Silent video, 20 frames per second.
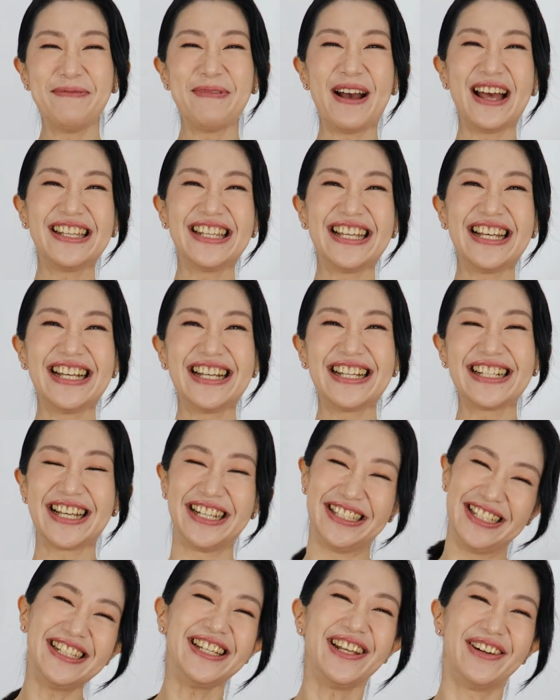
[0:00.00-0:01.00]
一般呢，
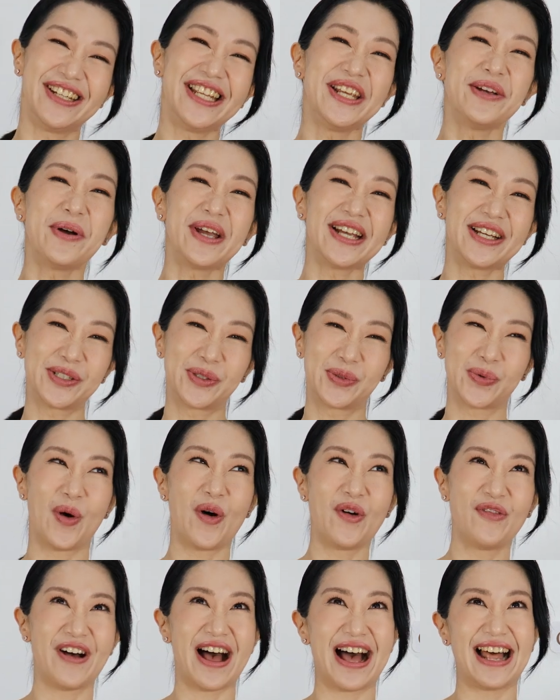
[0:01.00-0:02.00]
可能你有听过一个
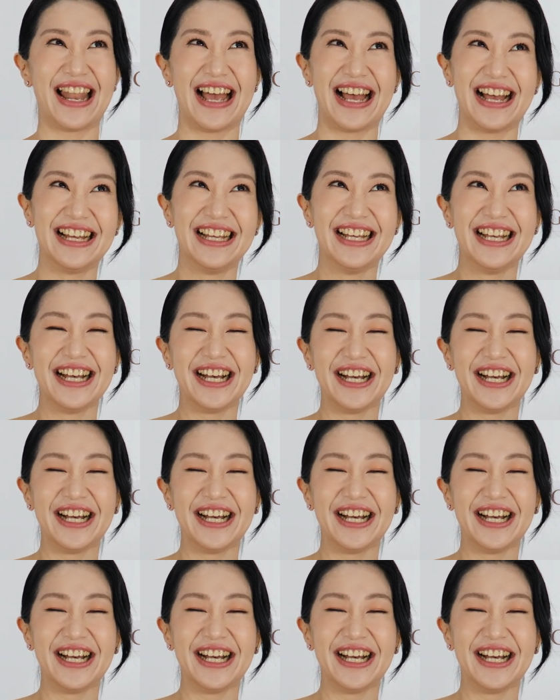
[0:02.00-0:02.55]
说法啦，